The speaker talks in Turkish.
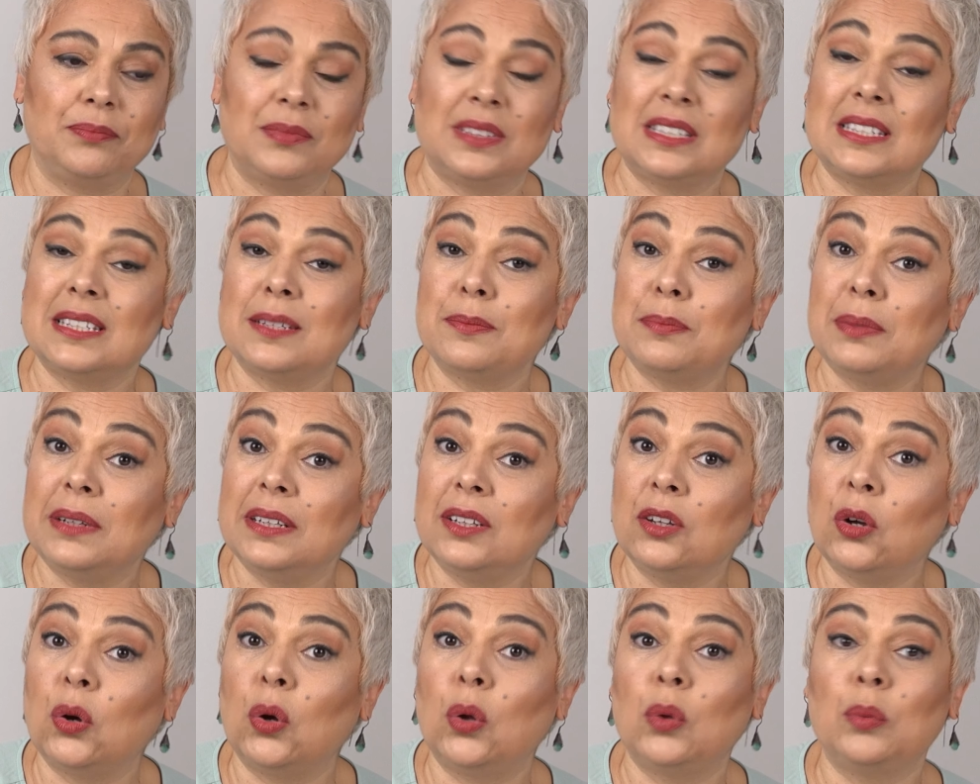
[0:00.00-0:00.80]

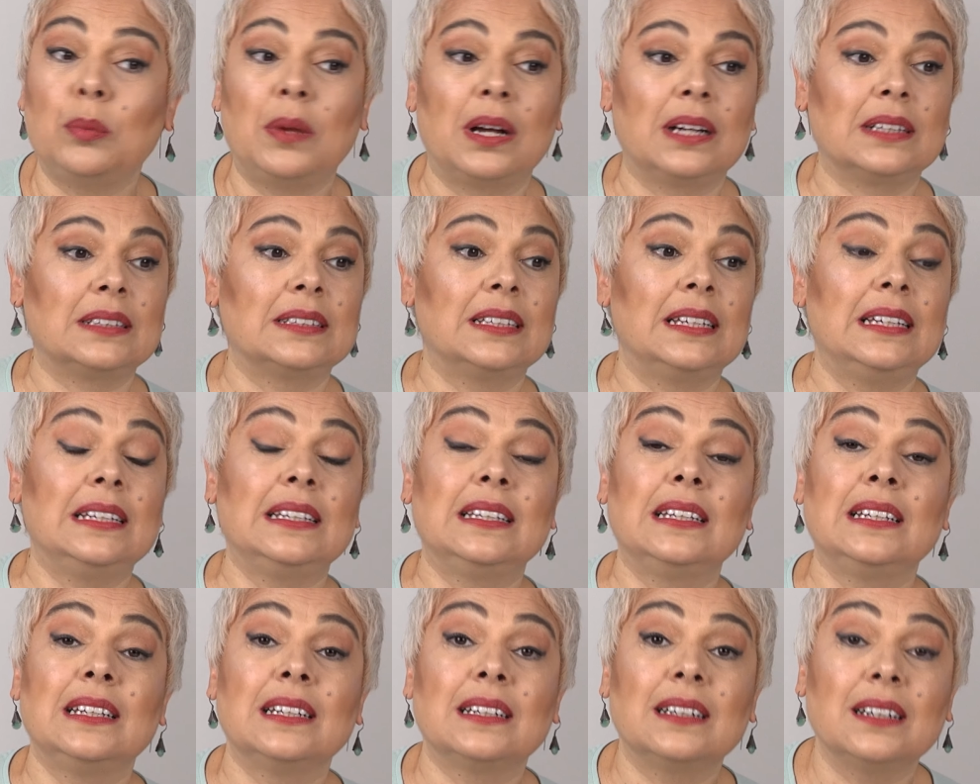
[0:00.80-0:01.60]
disipline olmakla
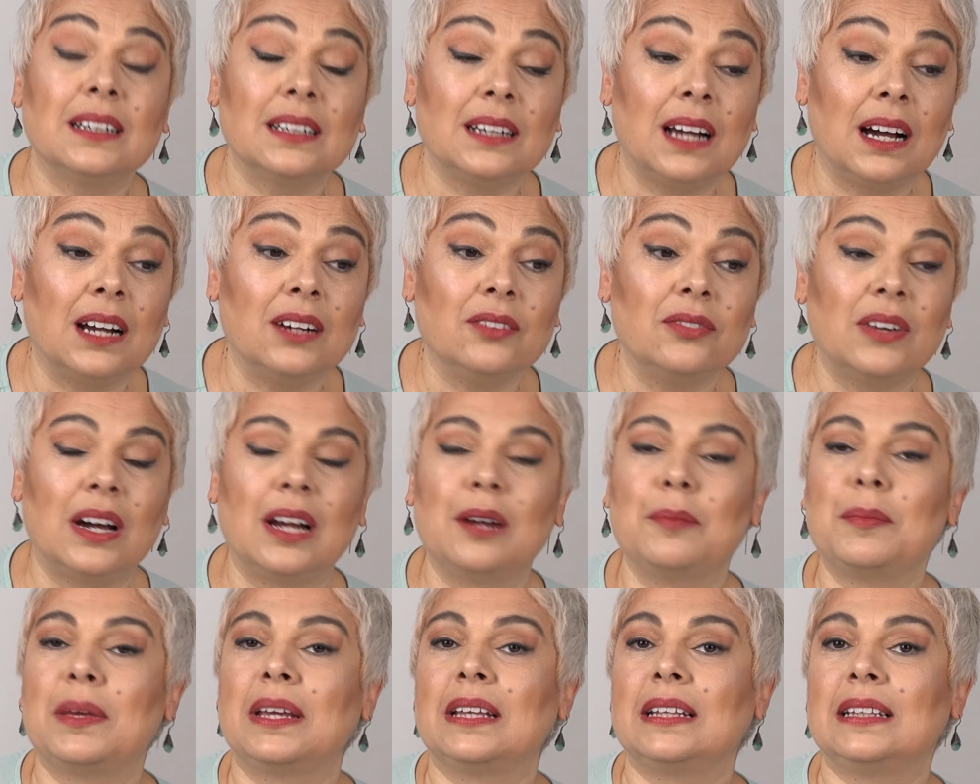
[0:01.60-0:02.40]
ilgili, karar
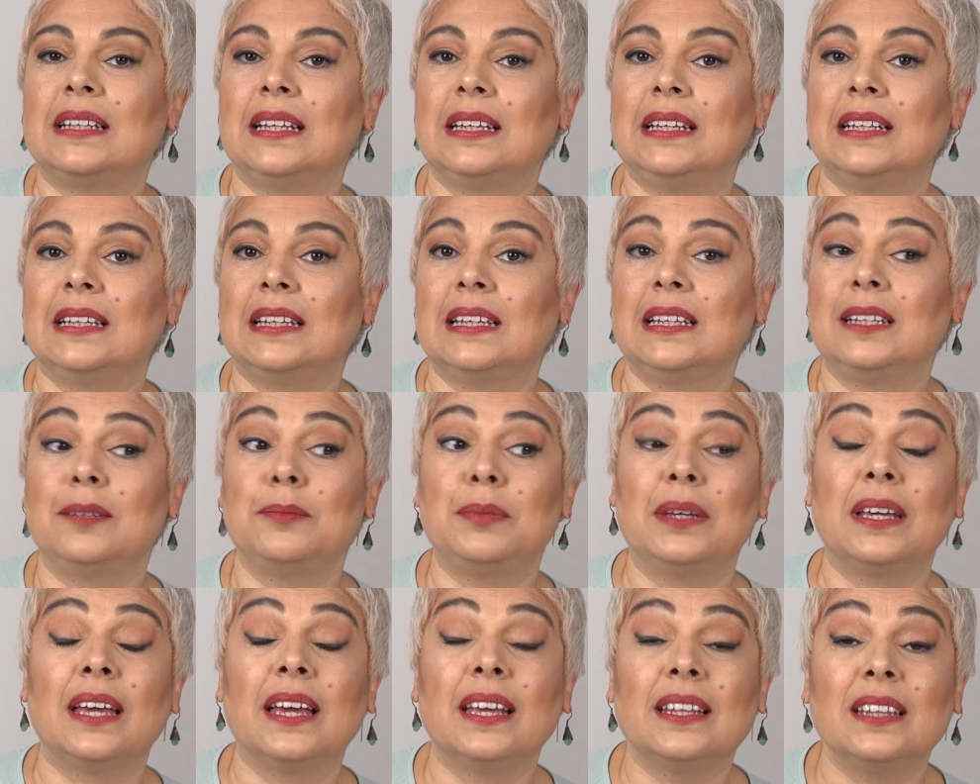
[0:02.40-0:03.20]
vermekle
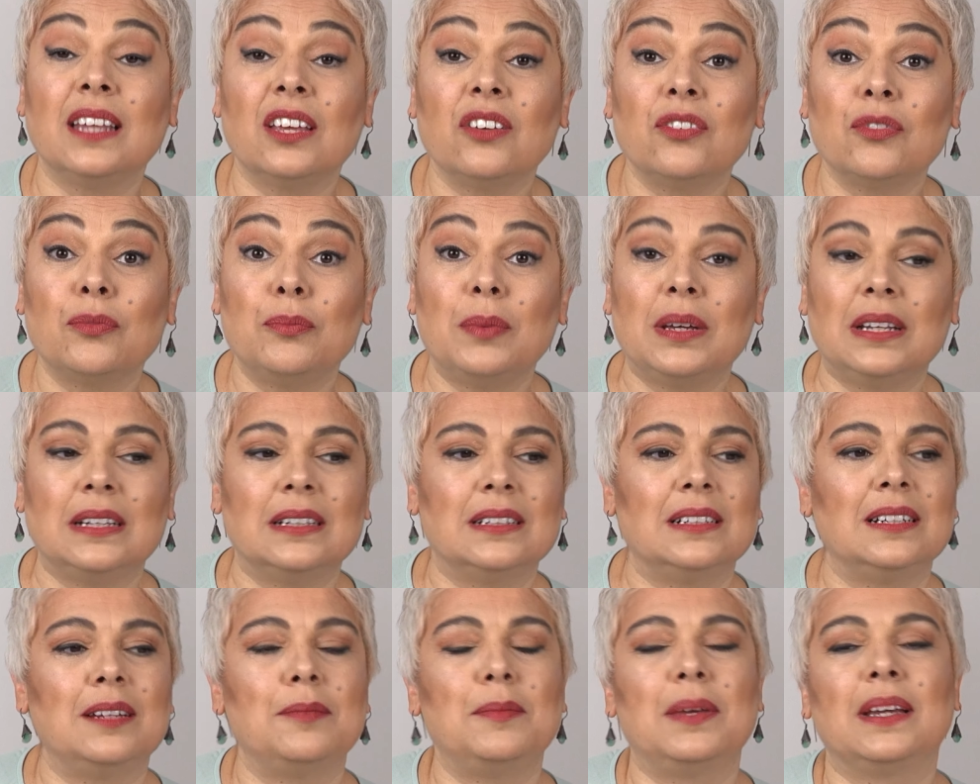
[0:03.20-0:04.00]
ilgili, bir hedef
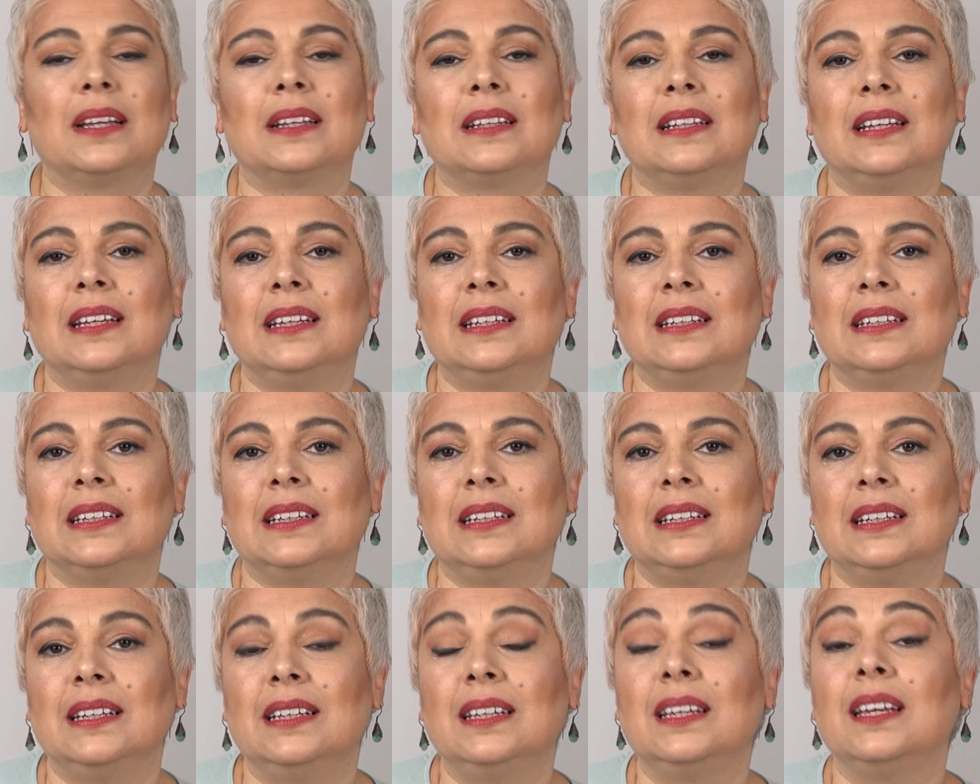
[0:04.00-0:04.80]
belirlemekle
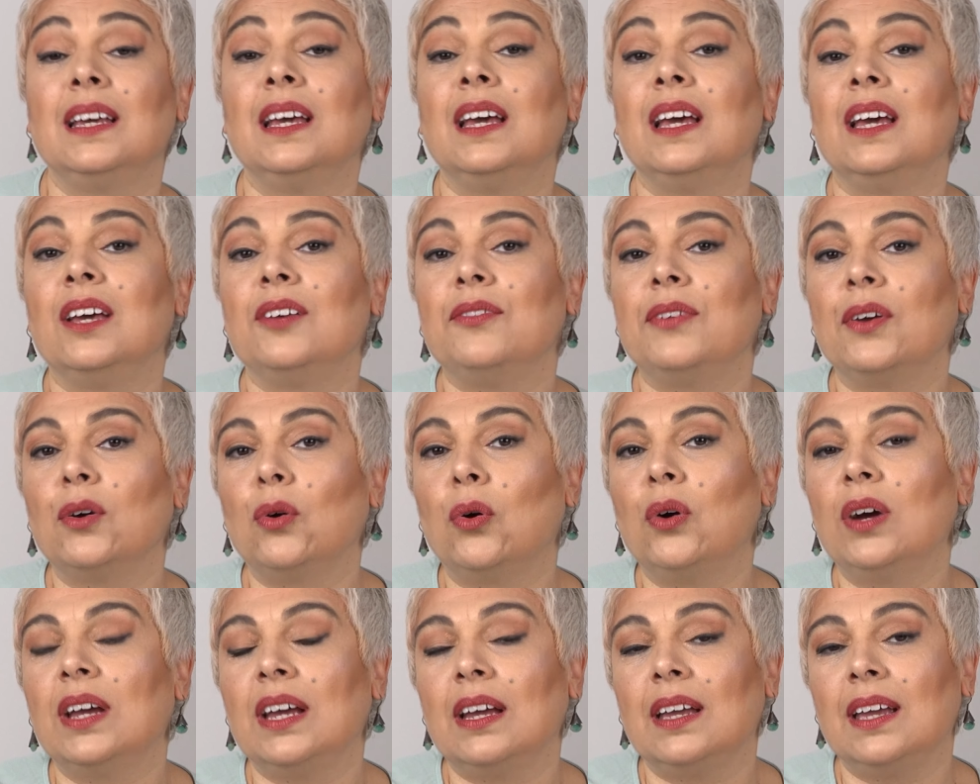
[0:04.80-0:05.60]
ilgili ve
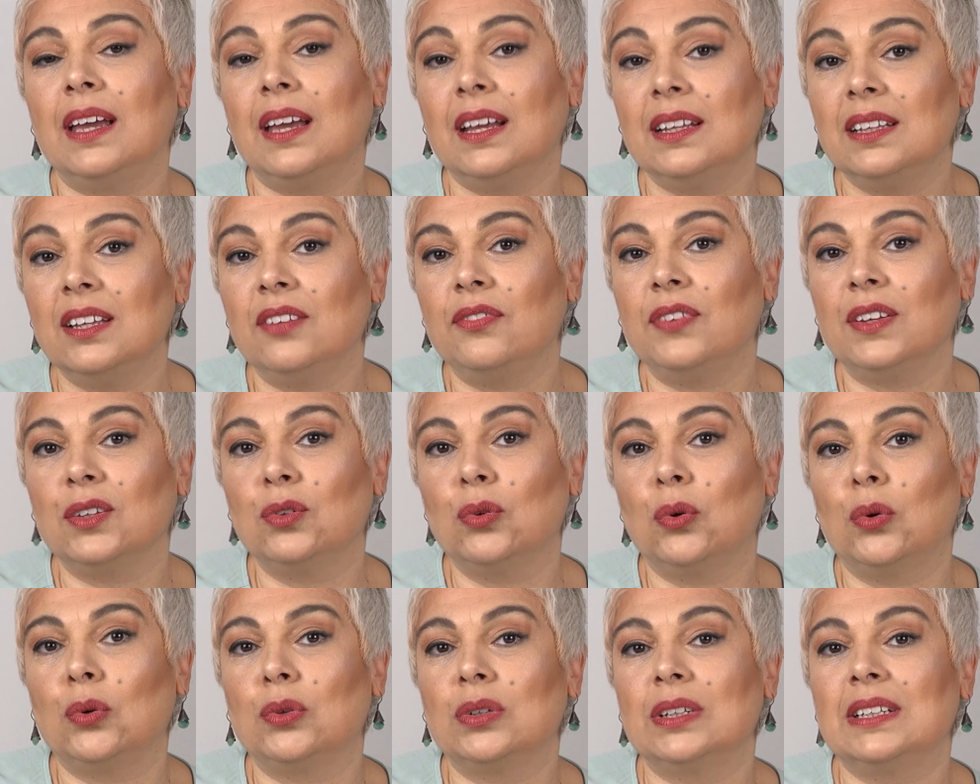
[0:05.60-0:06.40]
o
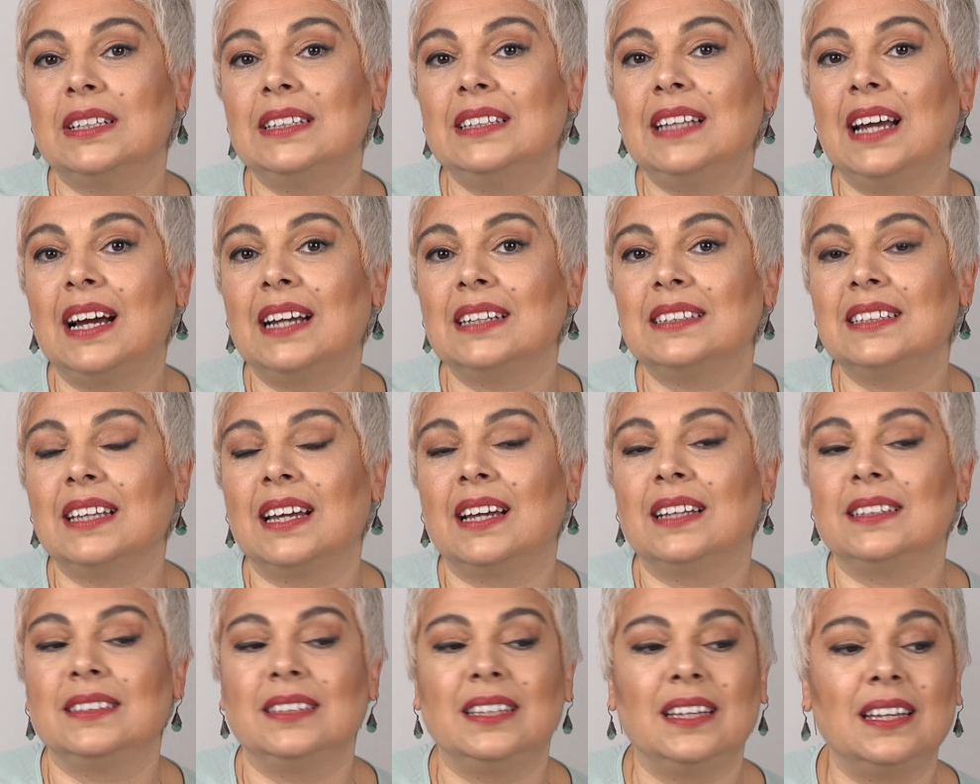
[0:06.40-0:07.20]
hedefe doğru
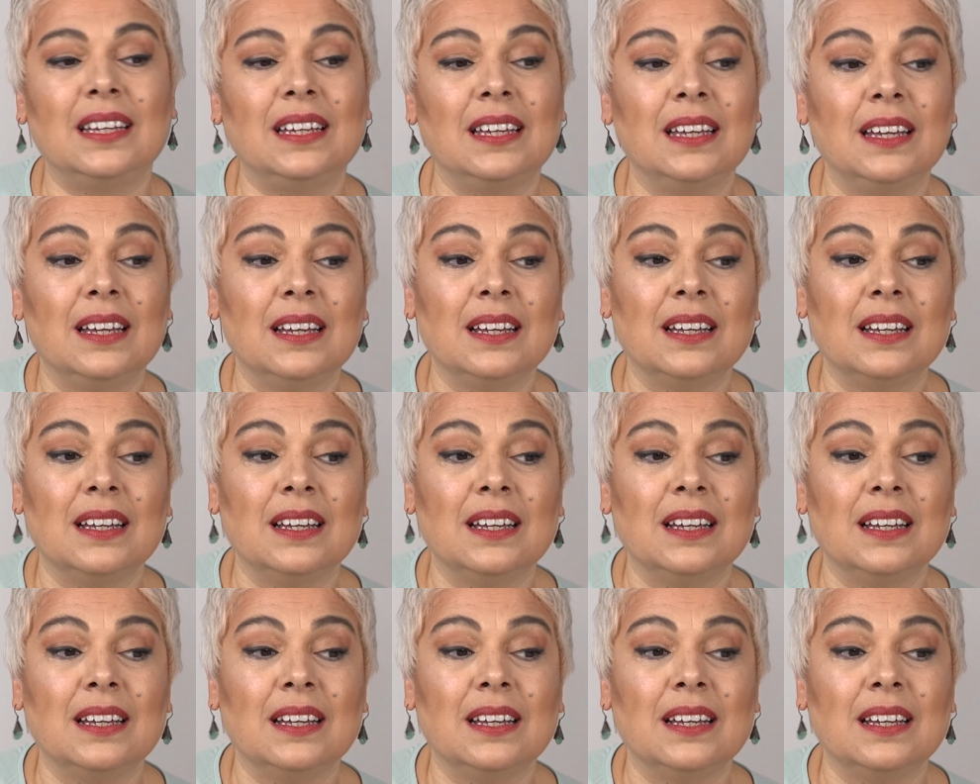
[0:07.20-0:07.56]
giderken de